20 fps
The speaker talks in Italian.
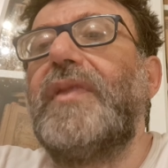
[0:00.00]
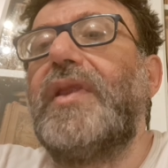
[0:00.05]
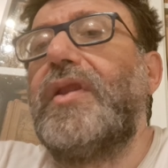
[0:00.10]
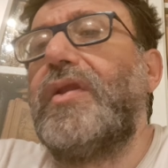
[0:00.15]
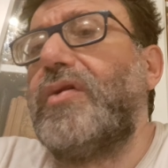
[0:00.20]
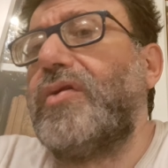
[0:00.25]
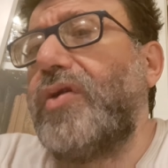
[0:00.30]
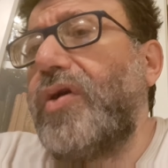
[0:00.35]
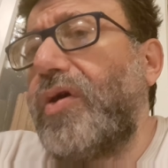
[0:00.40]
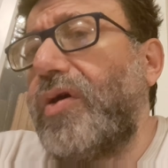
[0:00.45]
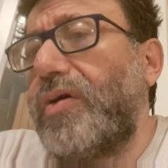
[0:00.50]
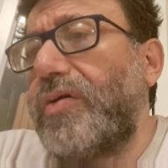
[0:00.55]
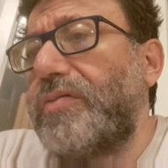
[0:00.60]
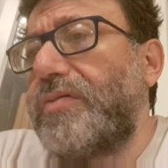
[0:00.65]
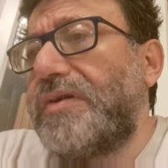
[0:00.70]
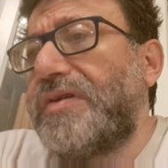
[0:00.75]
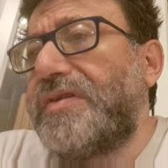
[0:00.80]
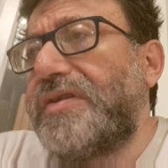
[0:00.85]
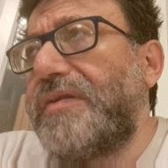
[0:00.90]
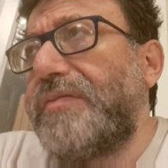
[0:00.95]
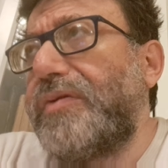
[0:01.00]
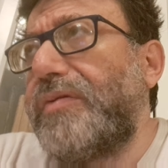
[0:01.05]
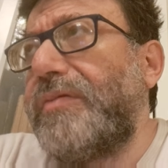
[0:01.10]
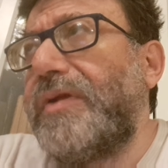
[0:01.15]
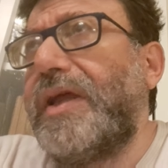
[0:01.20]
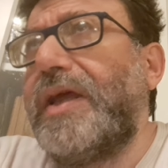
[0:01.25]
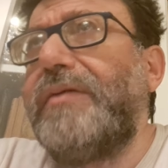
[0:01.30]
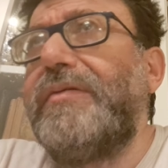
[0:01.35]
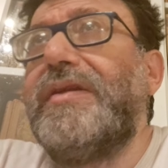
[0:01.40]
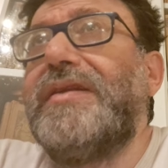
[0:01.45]
non ho questi
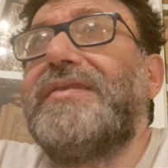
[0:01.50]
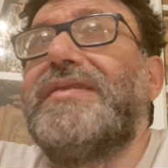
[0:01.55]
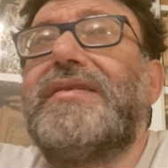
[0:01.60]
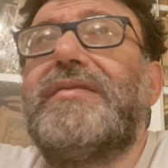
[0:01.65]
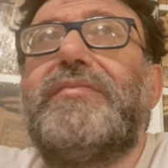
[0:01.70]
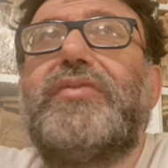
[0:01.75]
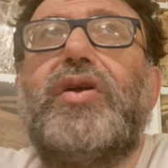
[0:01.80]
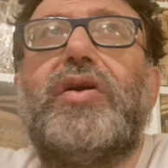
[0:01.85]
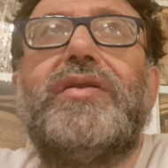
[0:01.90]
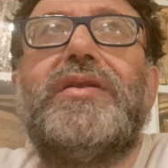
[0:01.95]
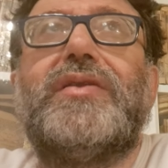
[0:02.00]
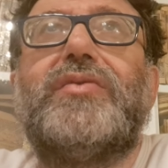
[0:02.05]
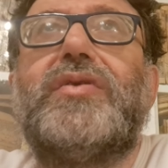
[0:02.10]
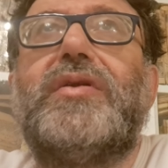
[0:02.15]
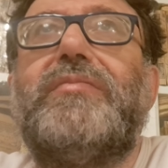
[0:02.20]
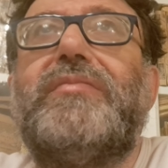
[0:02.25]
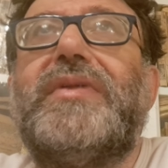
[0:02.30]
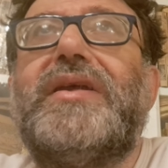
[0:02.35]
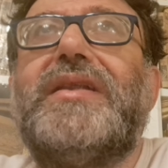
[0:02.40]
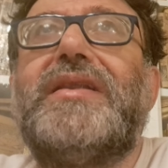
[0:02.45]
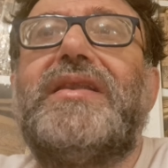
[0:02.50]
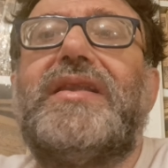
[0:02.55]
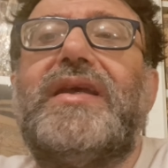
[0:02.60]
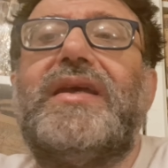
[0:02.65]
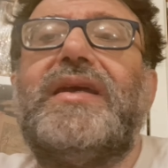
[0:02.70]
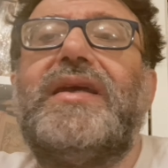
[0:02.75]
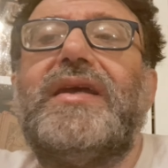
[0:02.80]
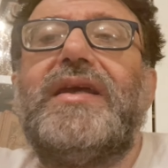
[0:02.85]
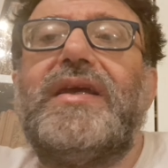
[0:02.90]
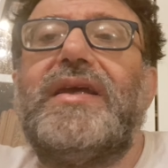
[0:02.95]
problemi, però naturalmente
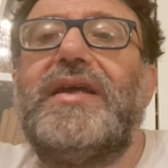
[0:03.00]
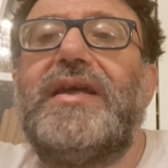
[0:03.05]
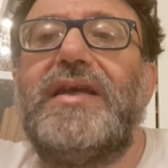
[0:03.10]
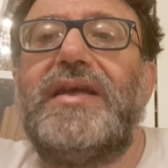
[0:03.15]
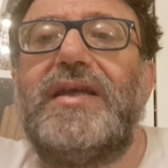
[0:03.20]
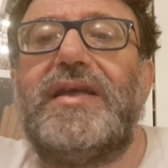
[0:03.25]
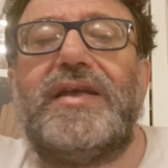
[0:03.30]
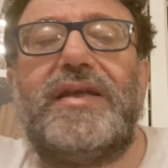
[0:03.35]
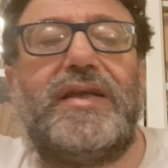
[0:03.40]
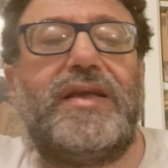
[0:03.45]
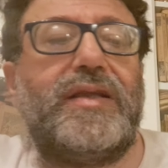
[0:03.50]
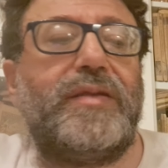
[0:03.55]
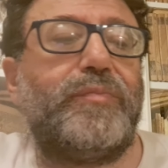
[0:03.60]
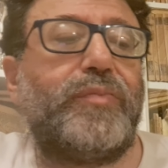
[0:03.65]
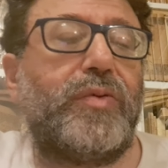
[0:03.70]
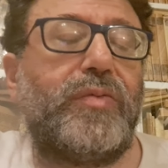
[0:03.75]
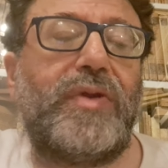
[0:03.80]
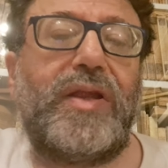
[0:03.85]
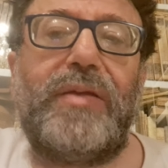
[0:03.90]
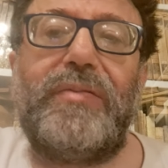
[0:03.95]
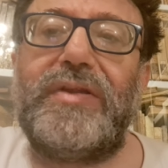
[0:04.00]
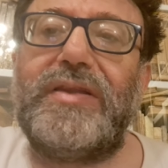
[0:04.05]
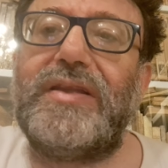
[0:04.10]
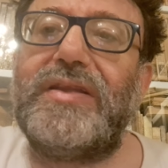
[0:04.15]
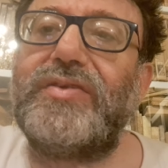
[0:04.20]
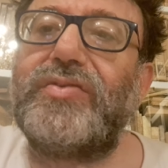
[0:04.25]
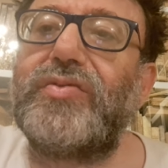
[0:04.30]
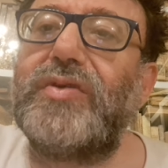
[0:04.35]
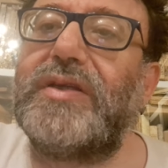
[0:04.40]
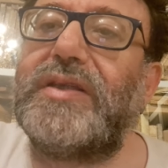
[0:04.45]
il problema
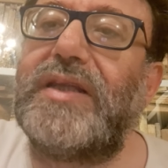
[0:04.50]
delle scuole